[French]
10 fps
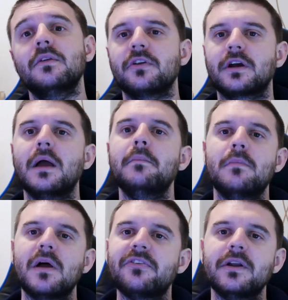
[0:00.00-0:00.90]
c'est quand
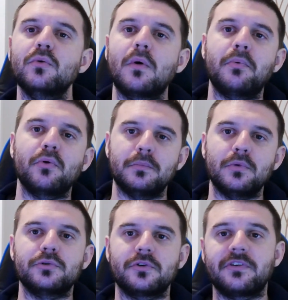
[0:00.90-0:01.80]
même assez lourd pour une
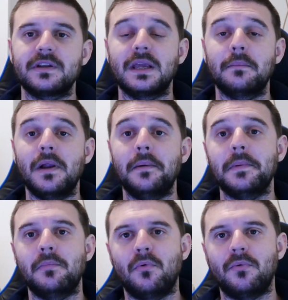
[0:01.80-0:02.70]
moto de cette gamme là,
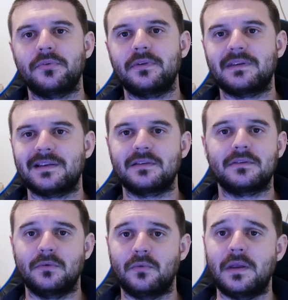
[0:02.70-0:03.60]
mais bon ça
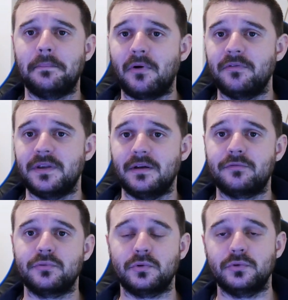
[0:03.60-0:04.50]
on n'a pas envie d'un
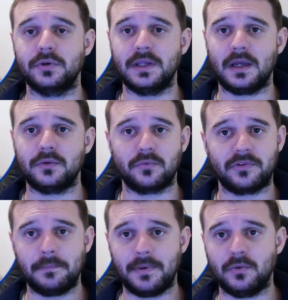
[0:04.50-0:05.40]
foudre de guerre, donc
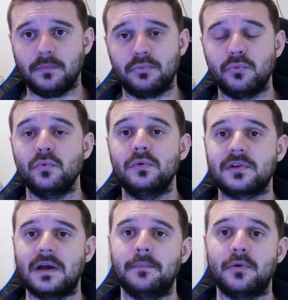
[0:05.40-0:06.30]
c'est pas non plus
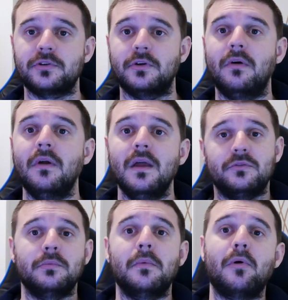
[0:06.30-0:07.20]
ultra important,
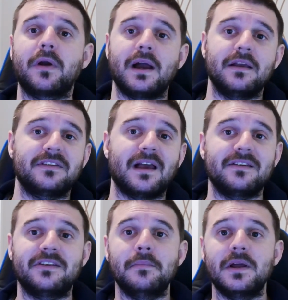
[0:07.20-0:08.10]
du moment qu'elle reste
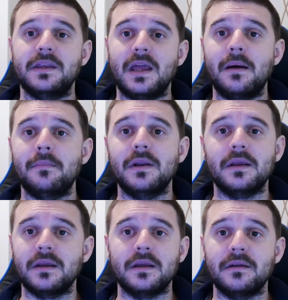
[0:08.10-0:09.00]
assez maniable
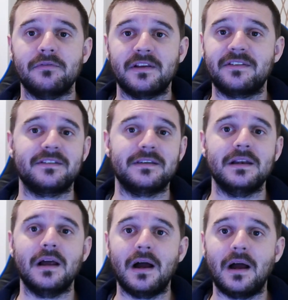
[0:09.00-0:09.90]
et
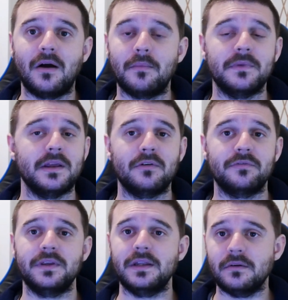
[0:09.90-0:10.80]
facile à emmener en
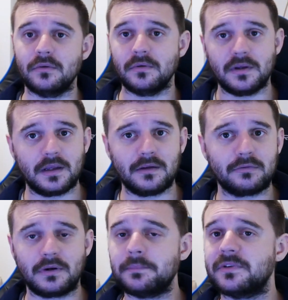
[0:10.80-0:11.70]
ville et
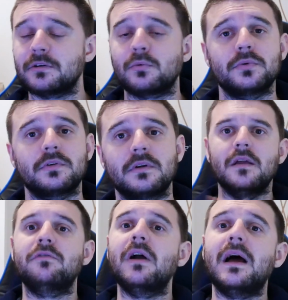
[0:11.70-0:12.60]
sur les petites routes.
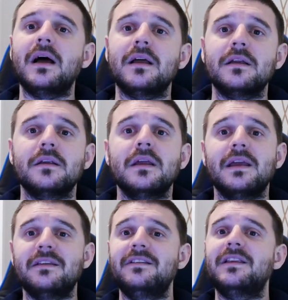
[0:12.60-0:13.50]
Voilà,
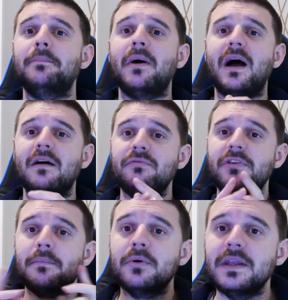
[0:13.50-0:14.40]
N'hésitez pas à
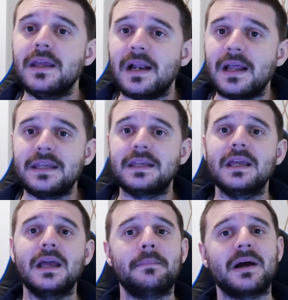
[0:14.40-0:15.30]
vous abonner, à
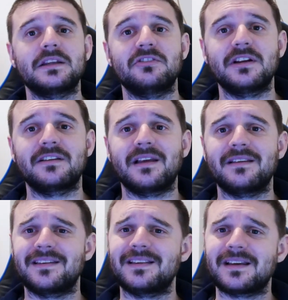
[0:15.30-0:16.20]
liker, à partager que ça,
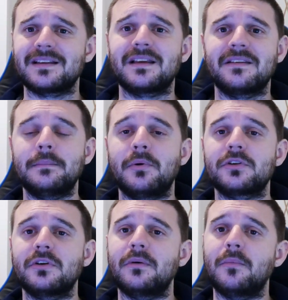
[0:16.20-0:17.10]
c'est très très
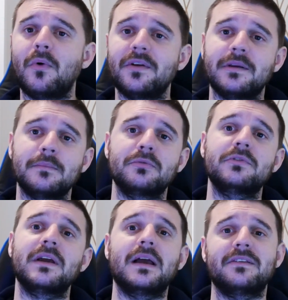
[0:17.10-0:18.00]
important. Moi, ça me
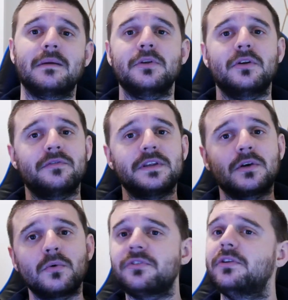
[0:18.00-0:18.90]
soutient et ça me donne envie de
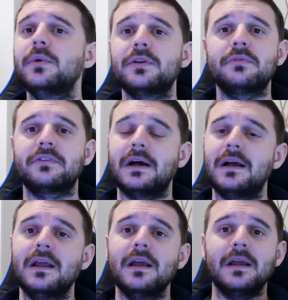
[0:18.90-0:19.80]
continuer tout
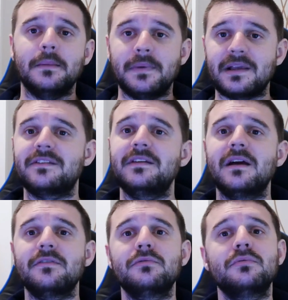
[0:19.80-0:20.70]
ça. Merci
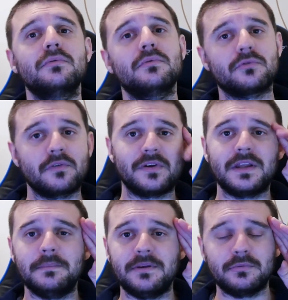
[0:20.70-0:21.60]
à vous, je vous fais
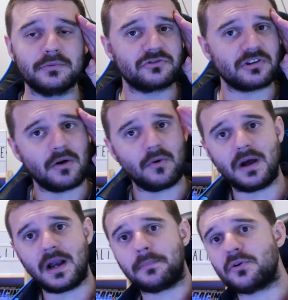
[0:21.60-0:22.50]
des bisous, ciao,
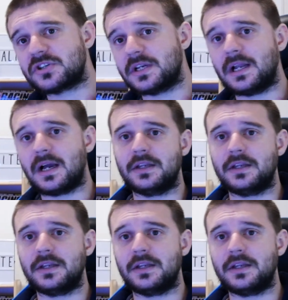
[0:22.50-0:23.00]
à la prochaine les